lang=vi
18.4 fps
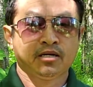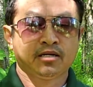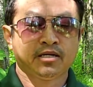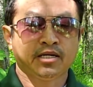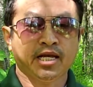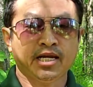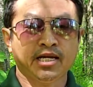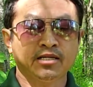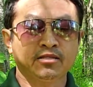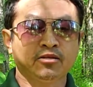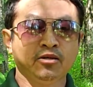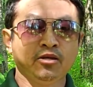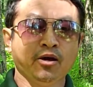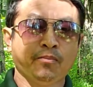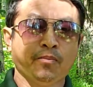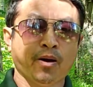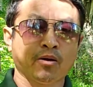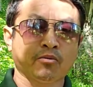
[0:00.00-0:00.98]
nè lần thứ
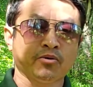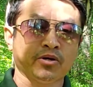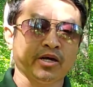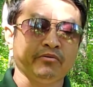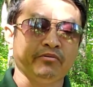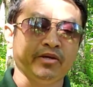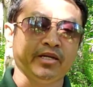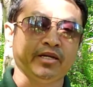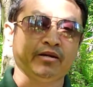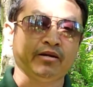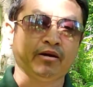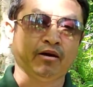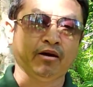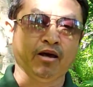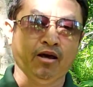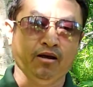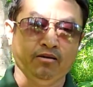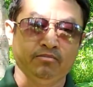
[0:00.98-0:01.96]
nhau bỏ của đại vi nó
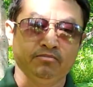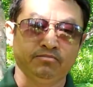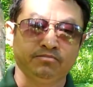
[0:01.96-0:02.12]
là